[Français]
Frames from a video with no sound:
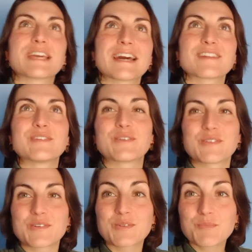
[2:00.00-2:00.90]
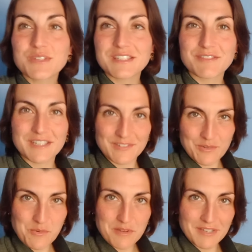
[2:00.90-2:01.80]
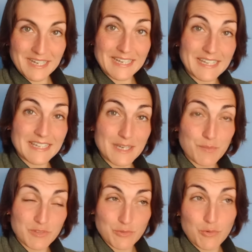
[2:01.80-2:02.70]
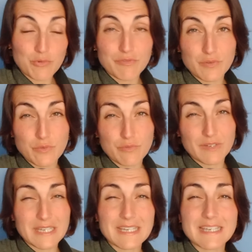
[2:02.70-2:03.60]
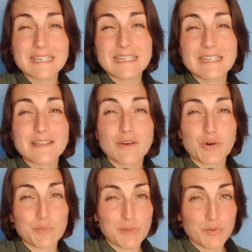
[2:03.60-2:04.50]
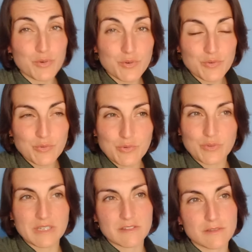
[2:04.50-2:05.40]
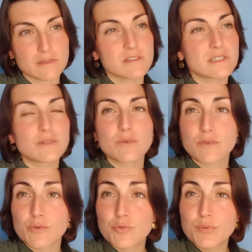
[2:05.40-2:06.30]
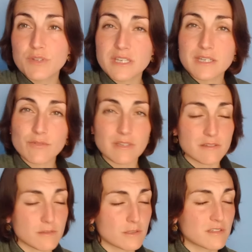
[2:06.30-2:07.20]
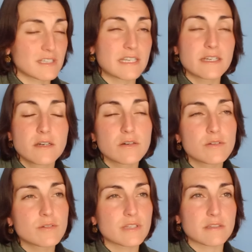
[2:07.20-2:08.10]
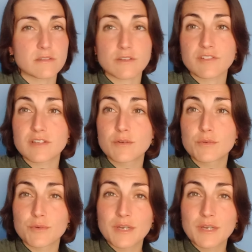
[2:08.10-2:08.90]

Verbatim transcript: garde notre motivation avec Leica parce que le vent soufflait énormément. Donc on a sorti le bonnet, on a sorti les gants, on a sorti